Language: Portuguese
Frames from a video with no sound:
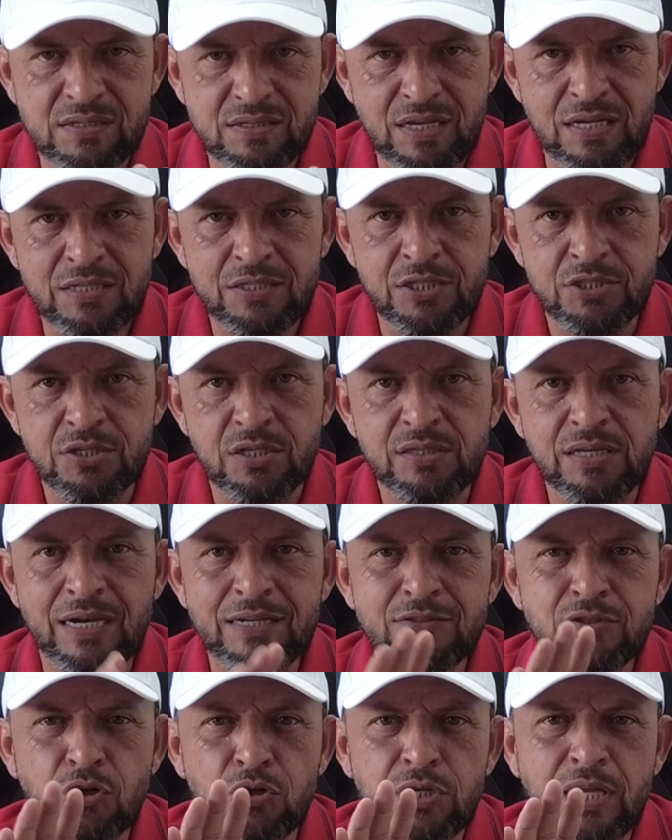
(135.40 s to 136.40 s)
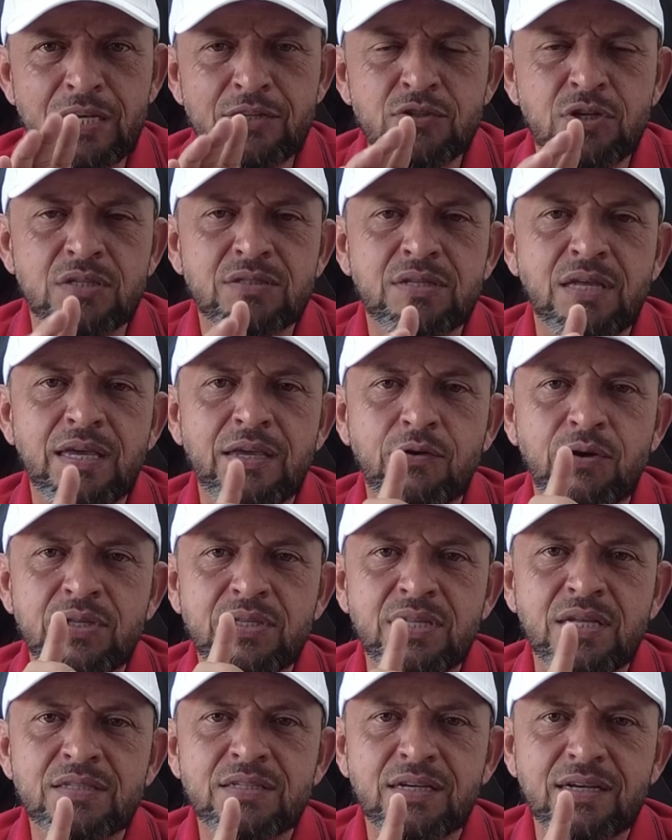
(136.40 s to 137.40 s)
dessa lista, tá? Ele só, ele só tem
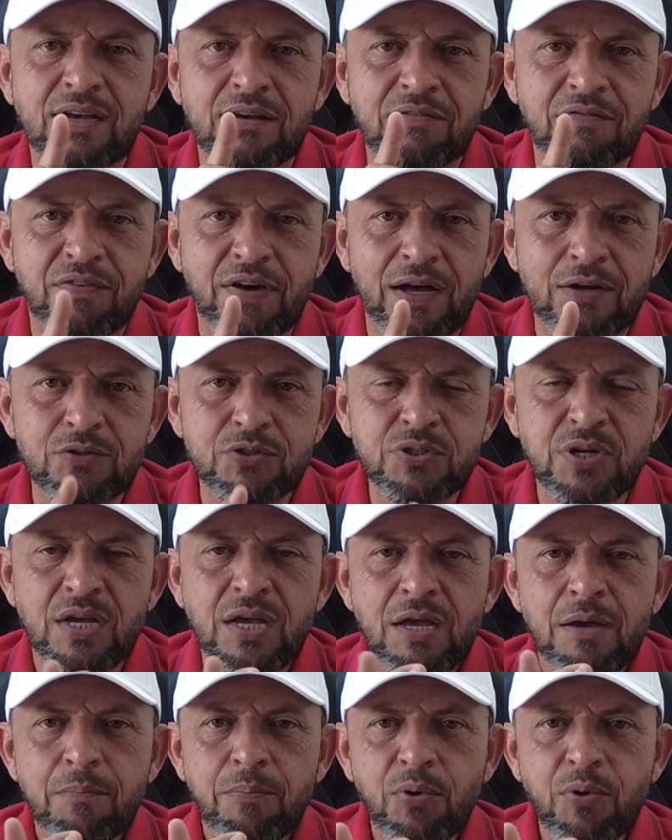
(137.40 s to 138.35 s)
80 cavalos.